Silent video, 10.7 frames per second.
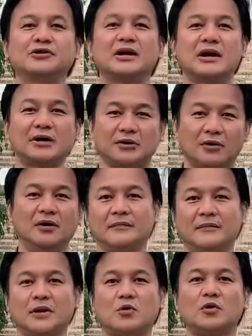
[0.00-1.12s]
らないと。
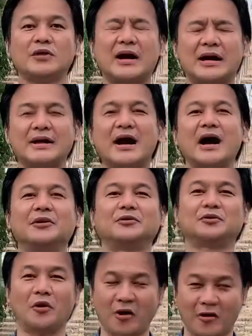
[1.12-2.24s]
で、ここ中に入る
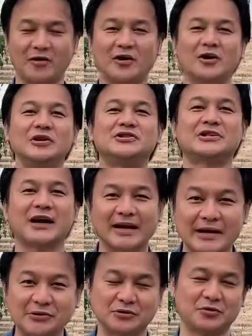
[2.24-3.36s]
と叱ら
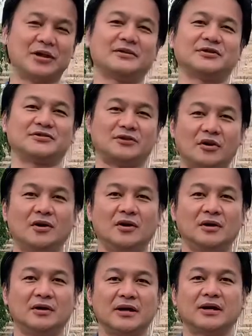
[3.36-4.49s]
れるそうなんですよ。
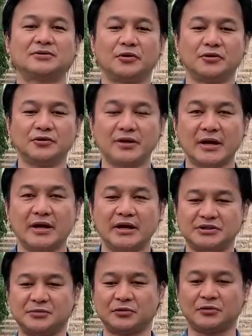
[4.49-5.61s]
で、そういうね、
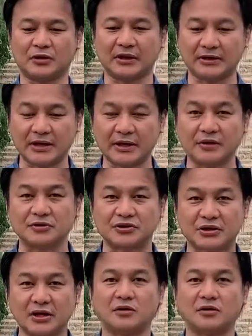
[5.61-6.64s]
えー、地元の方だけをしっかりと